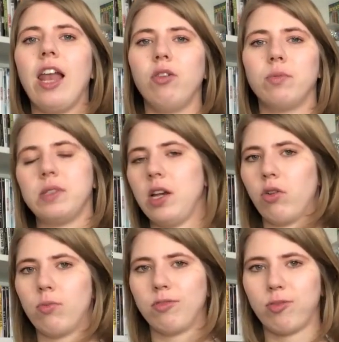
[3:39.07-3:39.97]
Alle um sie
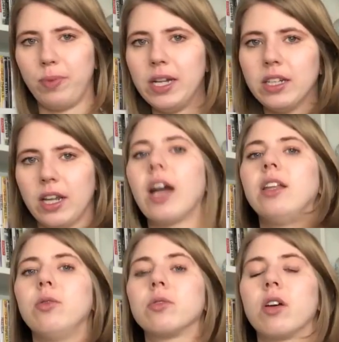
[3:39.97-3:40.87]
herum spielen
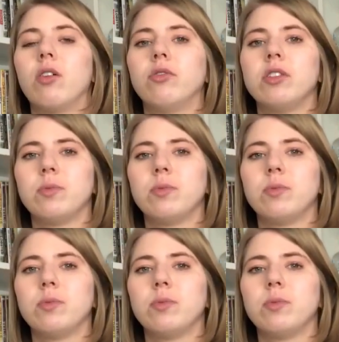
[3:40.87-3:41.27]
grandios auf,